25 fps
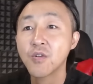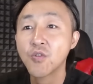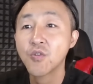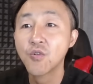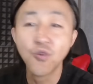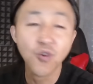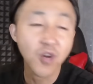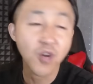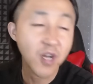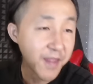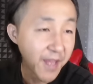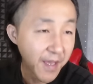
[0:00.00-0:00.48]

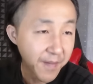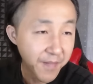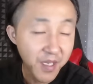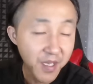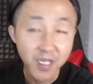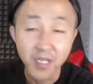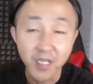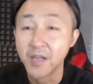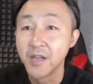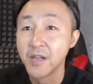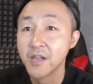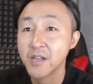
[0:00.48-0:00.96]
过来难
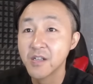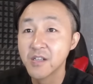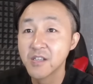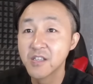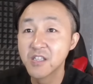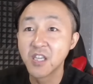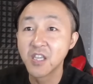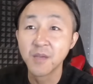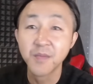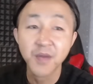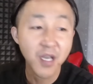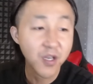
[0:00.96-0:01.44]
民营，
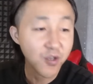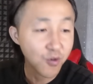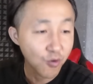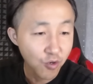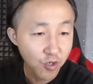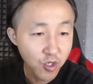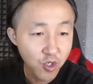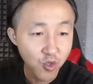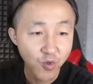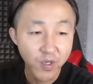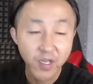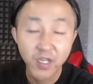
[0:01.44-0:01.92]
这边
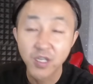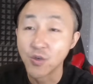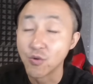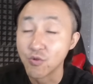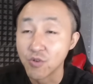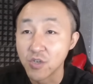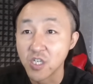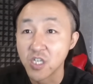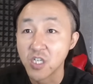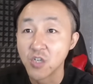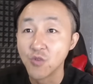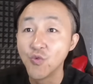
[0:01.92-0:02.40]
有水、
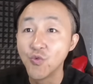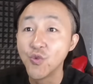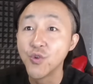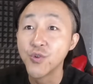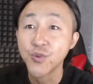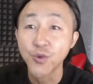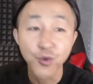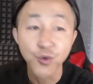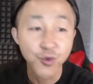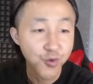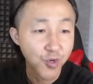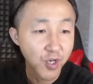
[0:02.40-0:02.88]
有食物、
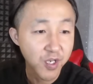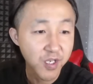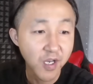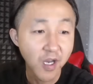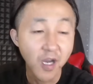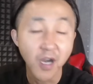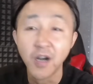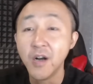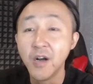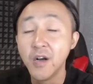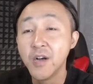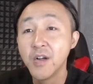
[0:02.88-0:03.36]
有学
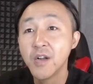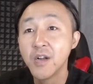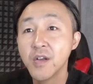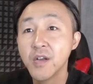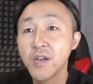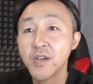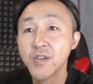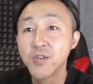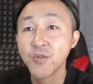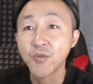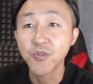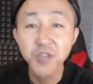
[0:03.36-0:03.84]
校、
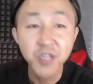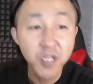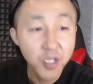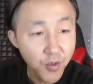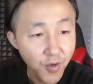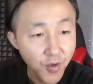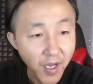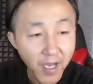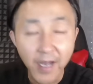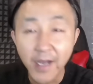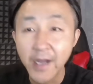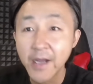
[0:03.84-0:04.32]
有医
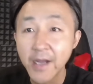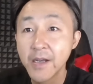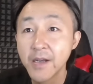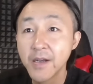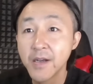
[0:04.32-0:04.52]
院、